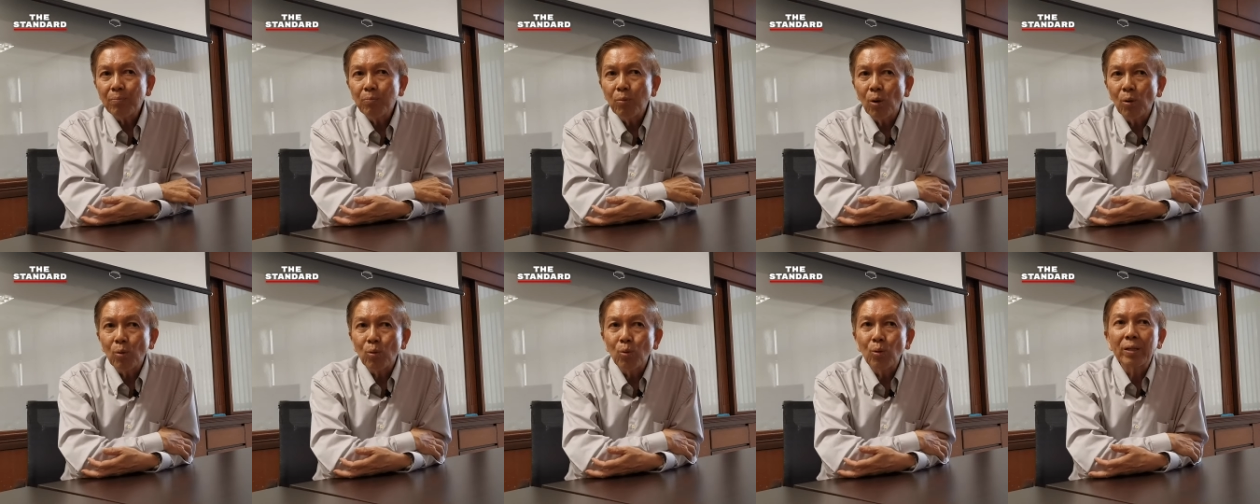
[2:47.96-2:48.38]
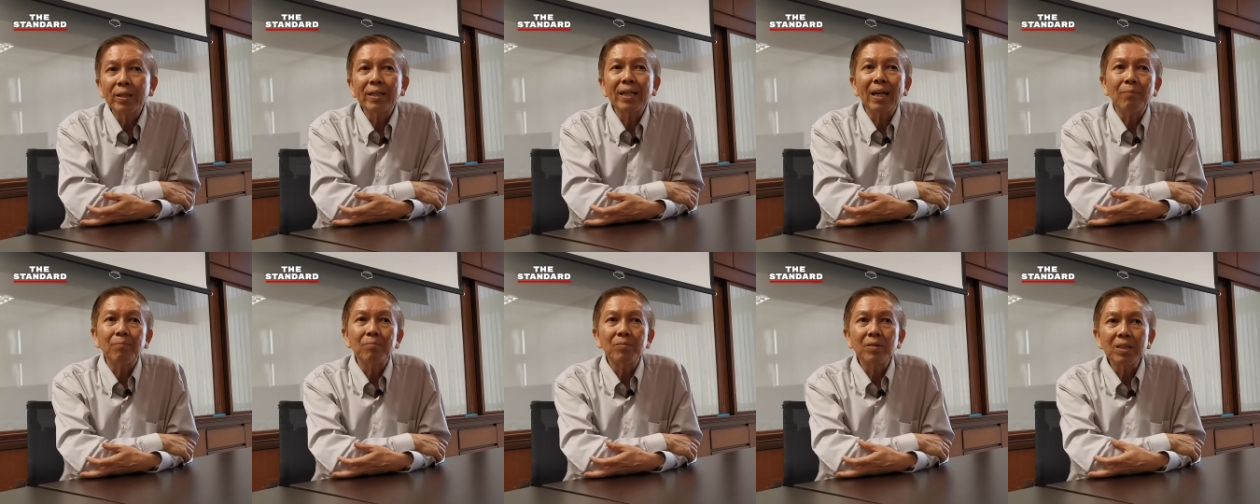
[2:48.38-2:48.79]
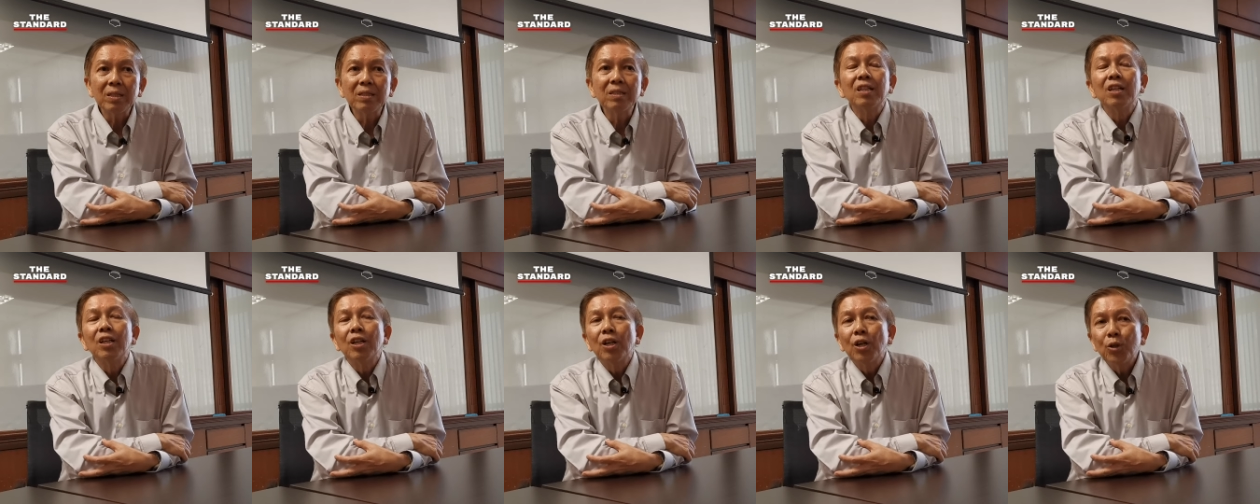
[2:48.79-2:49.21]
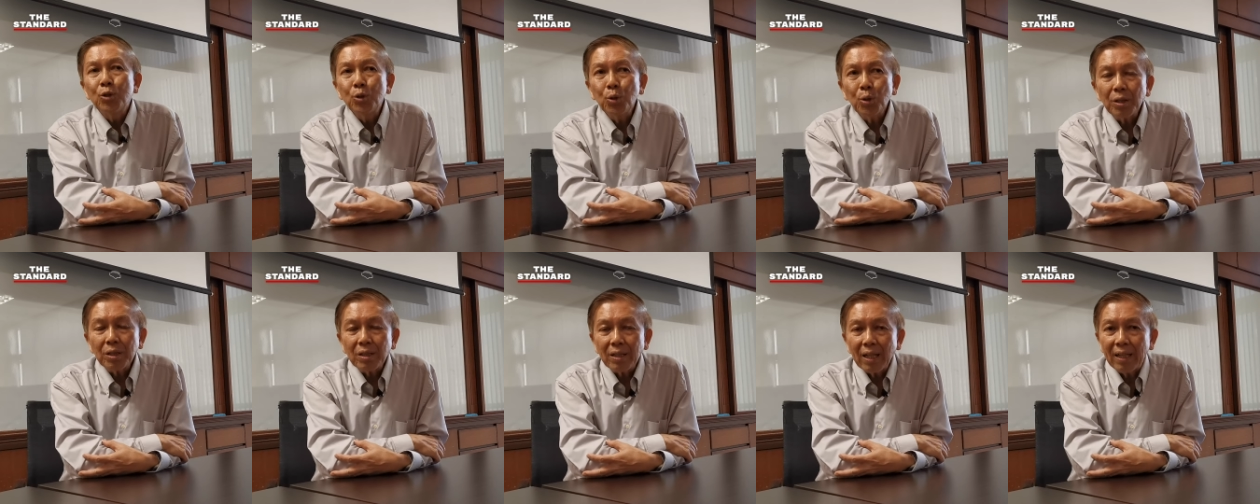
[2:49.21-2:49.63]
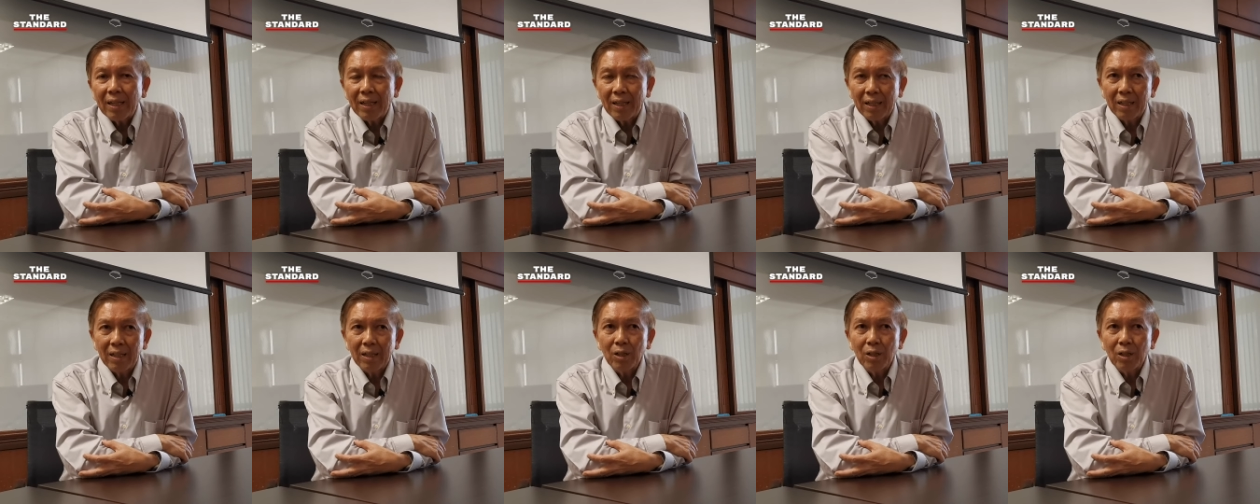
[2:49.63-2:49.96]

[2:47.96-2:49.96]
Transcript: ทัพบกควรทำคือยุติ